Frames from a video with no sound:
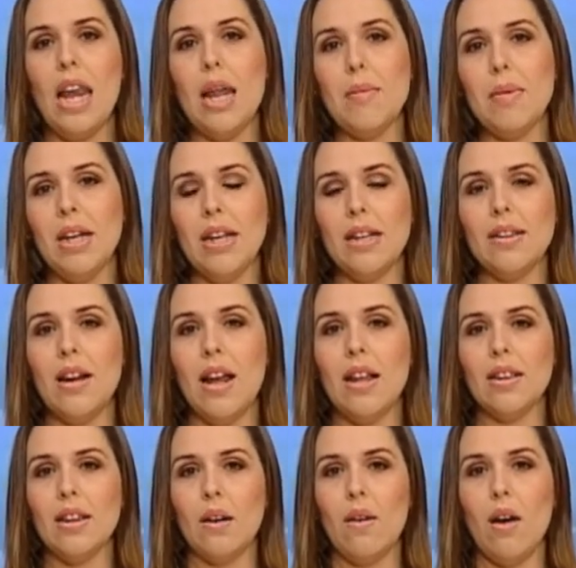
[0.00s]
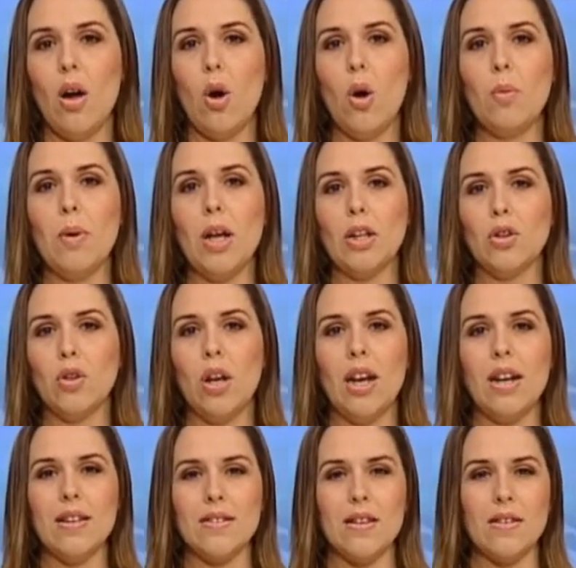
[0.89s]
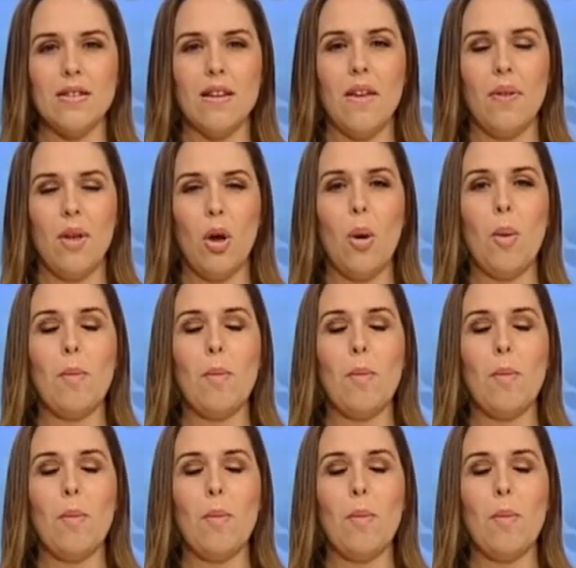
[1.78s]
la ministra del Trabajo planteó la necesidad de